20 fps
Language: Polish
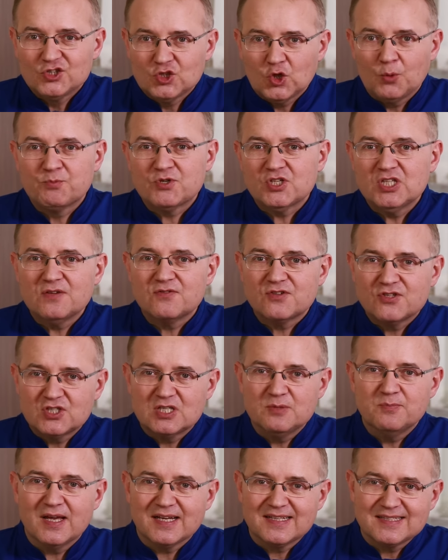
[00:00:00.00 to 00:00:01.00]
to przede
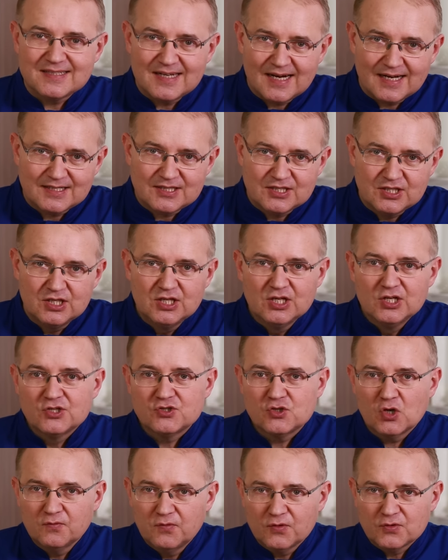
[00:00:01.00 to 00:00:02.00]
wszystkim ekstrakty
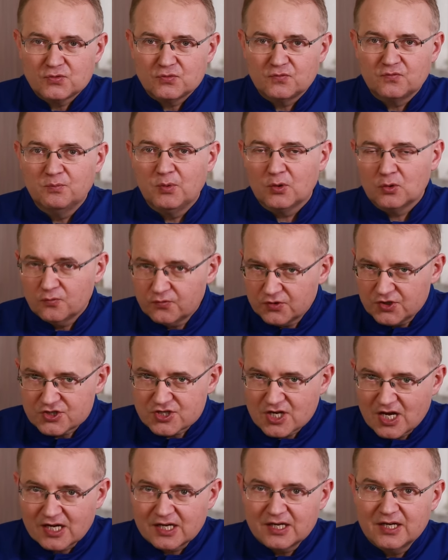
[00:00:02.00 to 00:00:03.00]
z owoców borówki
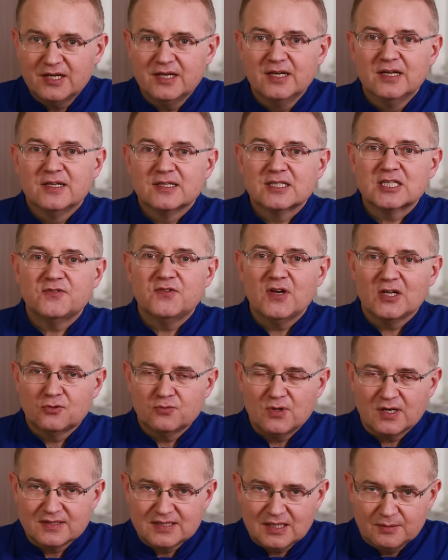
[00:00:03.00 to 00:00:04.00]
czarnej, z
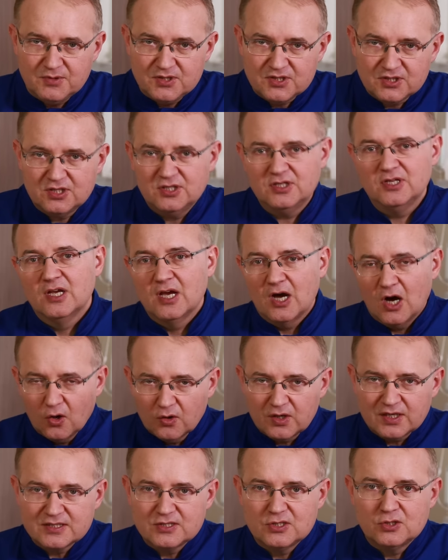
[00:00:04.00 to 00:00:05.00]
kwiatu aksamitki
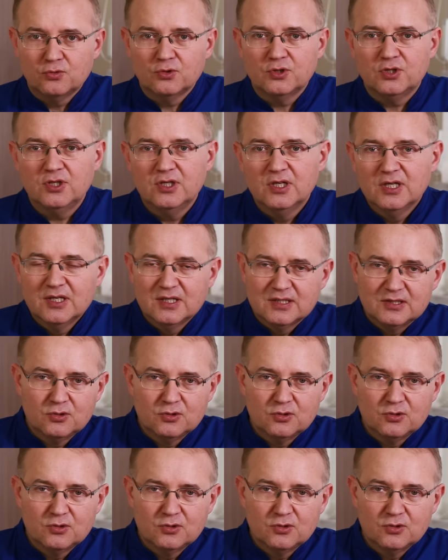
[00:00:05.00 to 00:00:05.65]
oraz drugi,